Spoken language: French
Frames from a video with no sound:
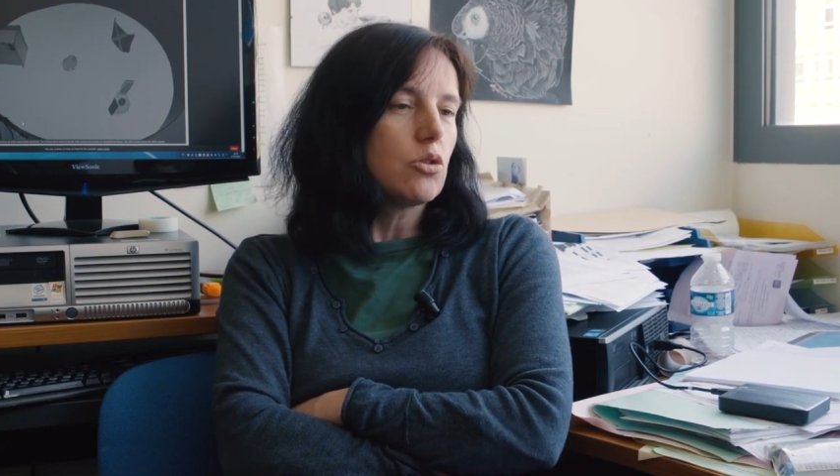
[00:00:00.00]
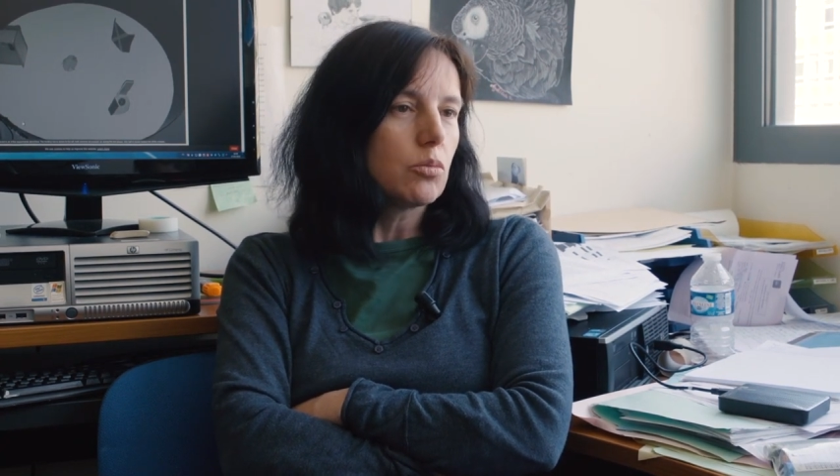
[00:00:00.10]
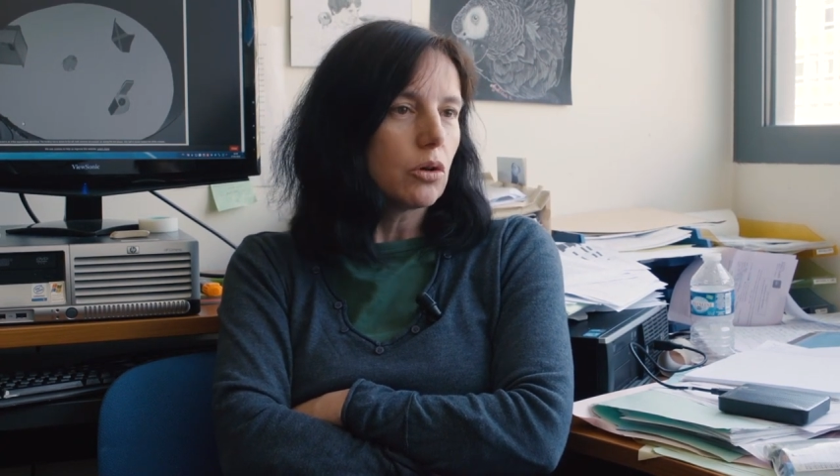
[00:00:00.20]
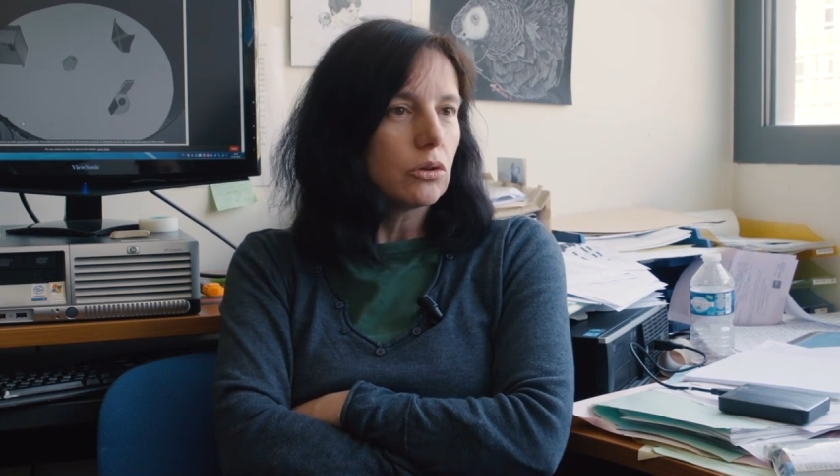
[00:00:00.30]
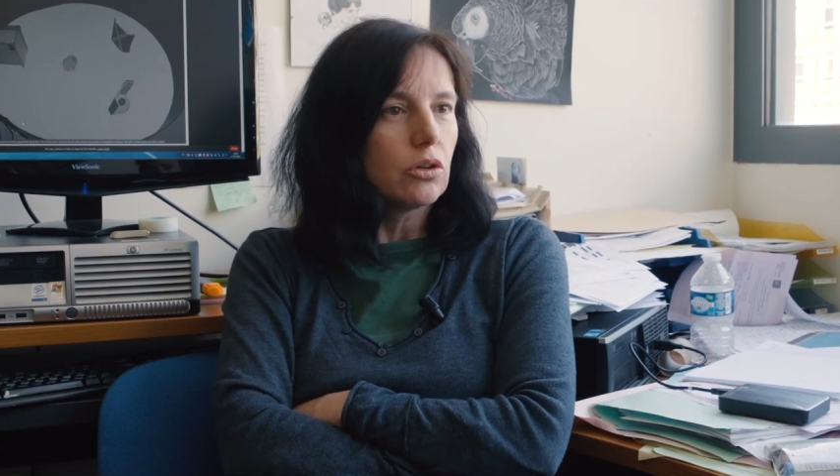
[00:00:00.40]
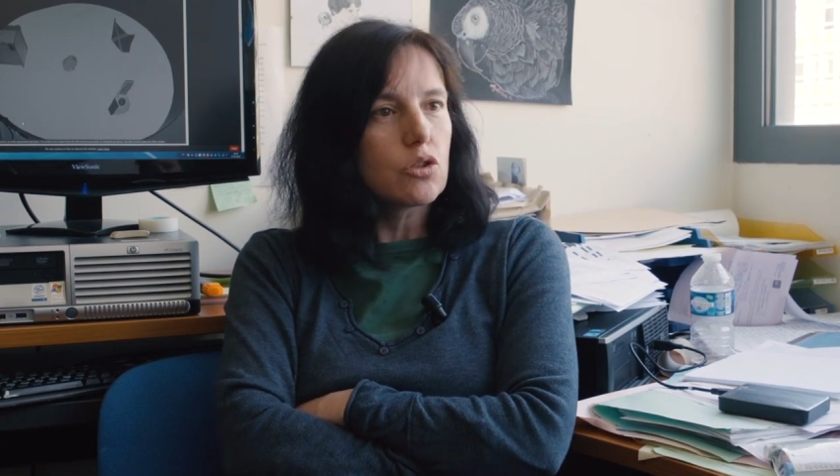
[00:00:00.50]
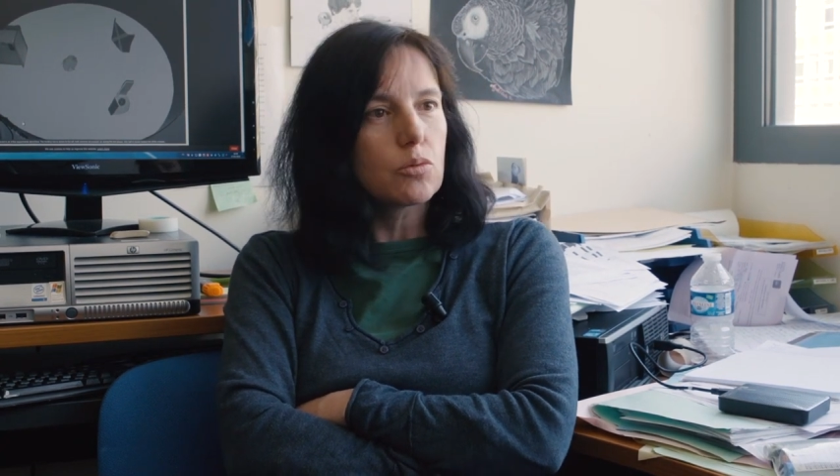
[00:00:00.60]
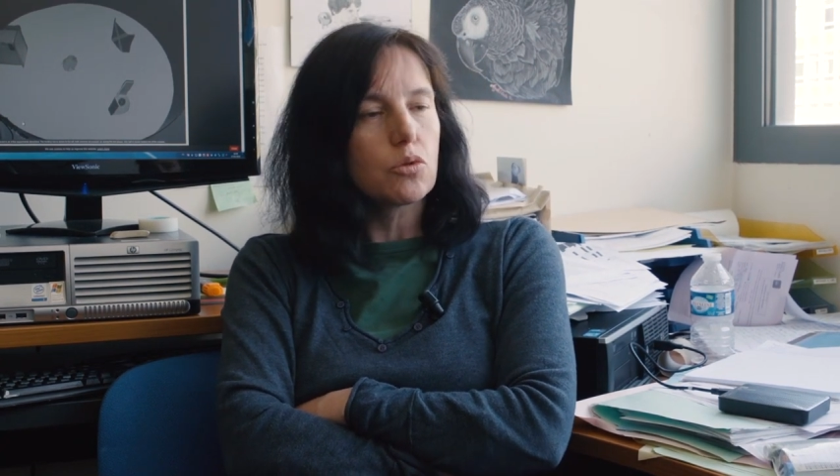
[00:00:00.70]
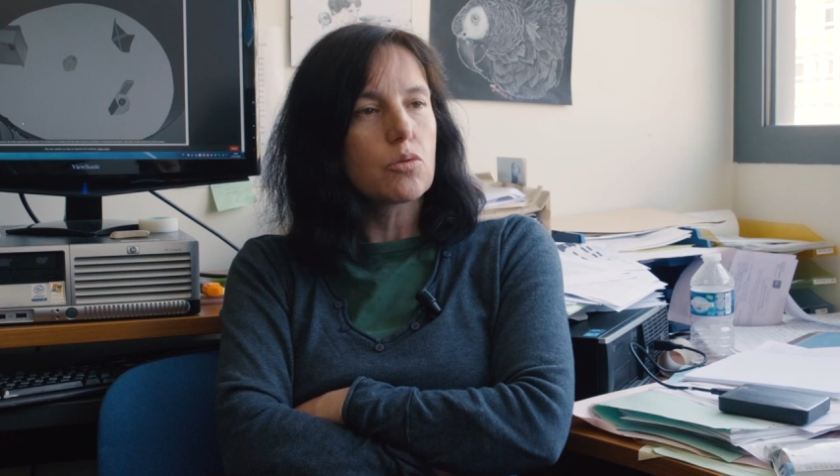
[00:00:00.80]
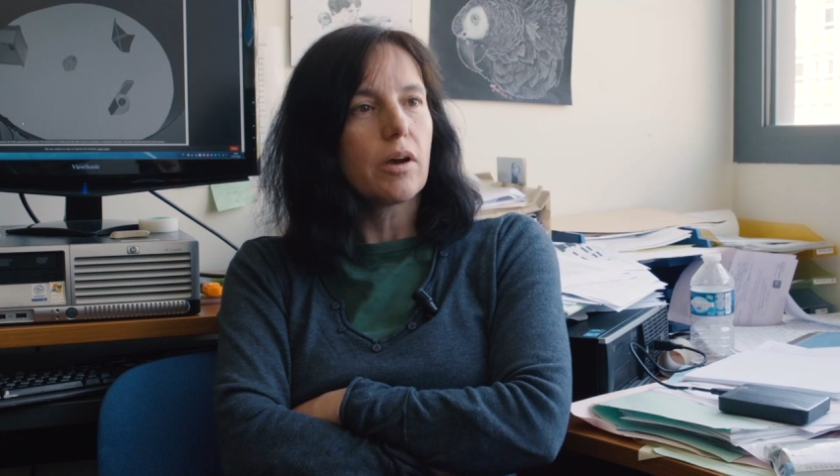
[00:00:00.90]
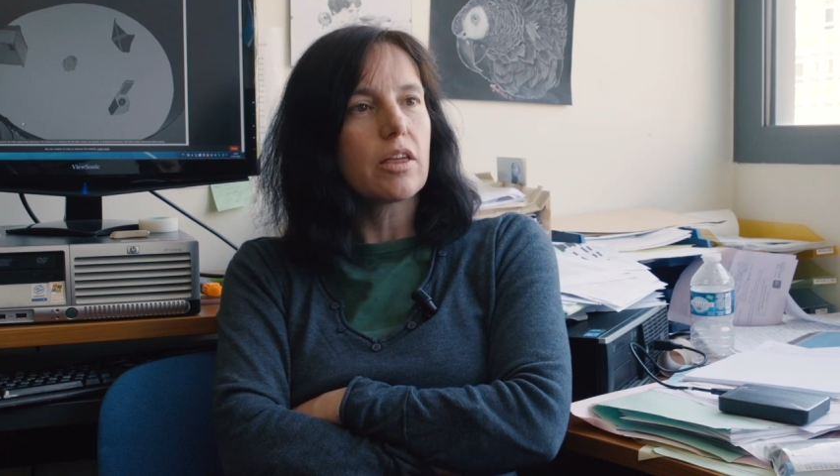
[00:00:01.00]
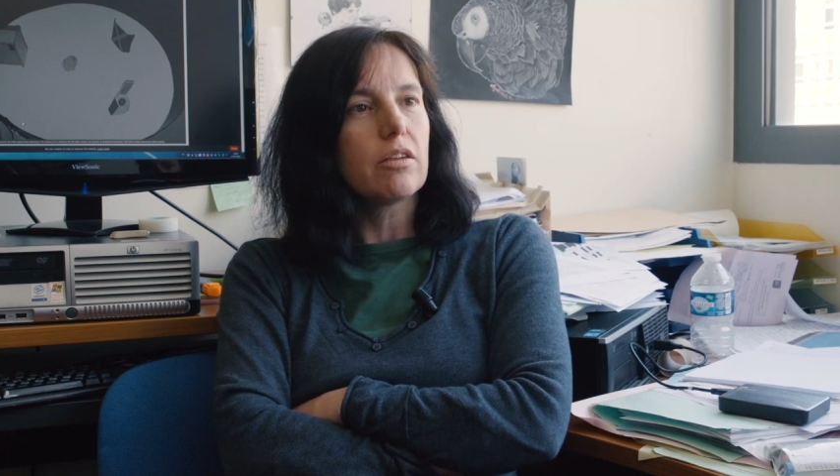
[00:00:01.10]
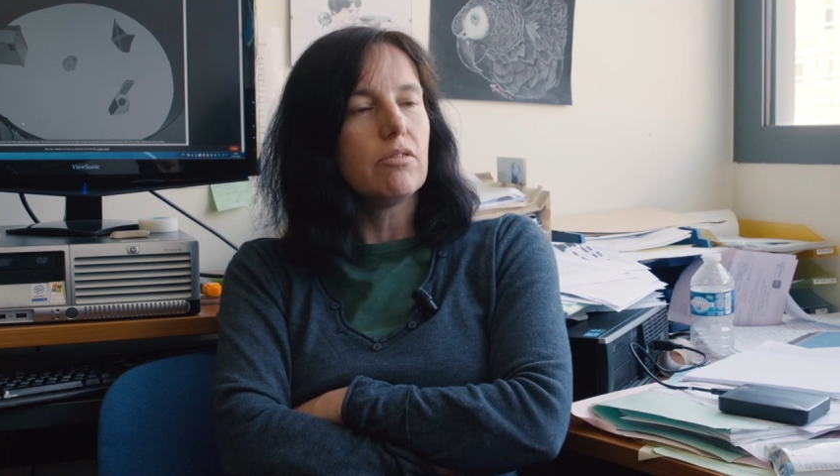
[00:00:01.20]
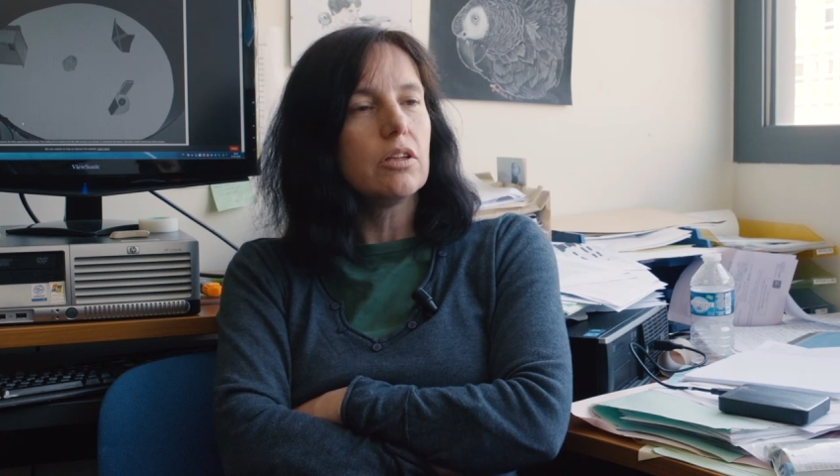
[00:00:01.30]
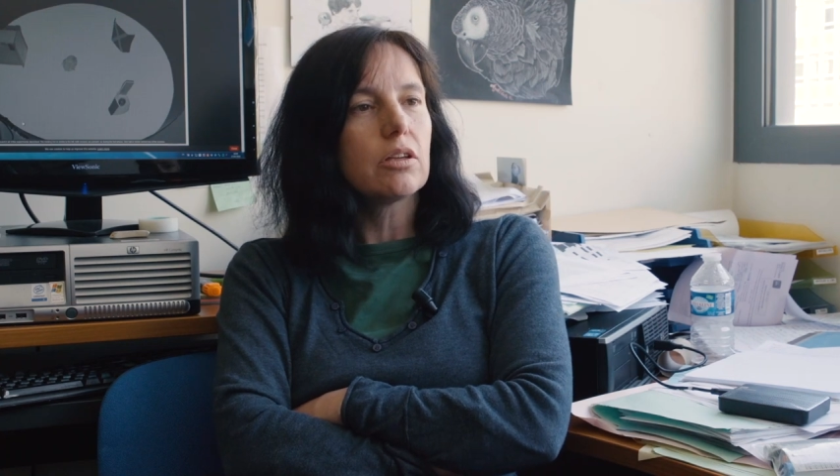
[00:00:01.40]
subordonnés ne se poussent pas
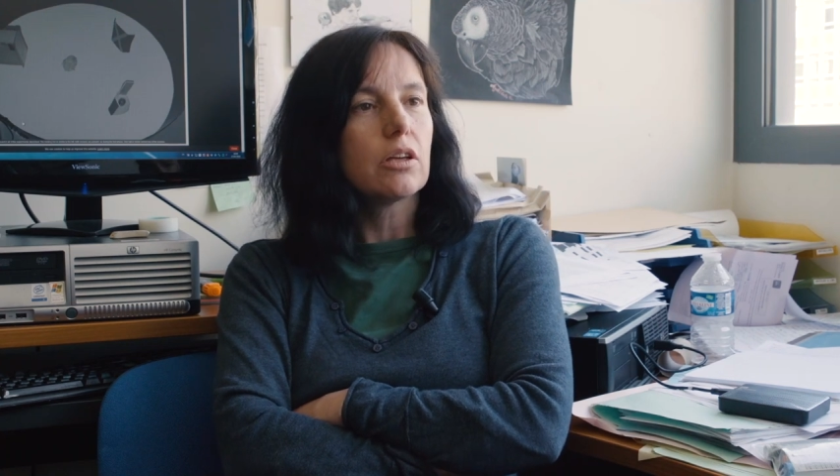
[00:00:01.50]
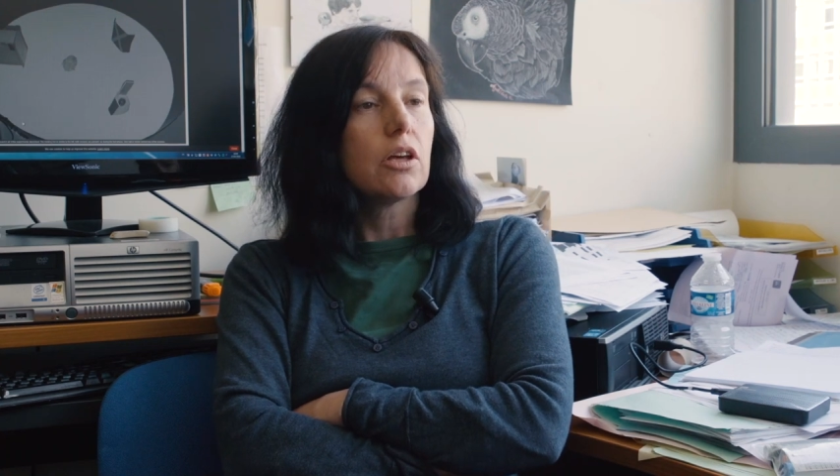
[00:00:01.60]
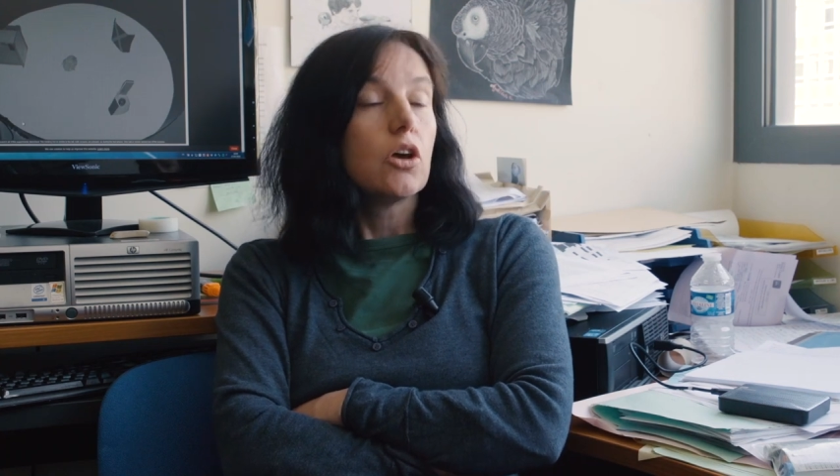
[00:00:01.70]
assez vite.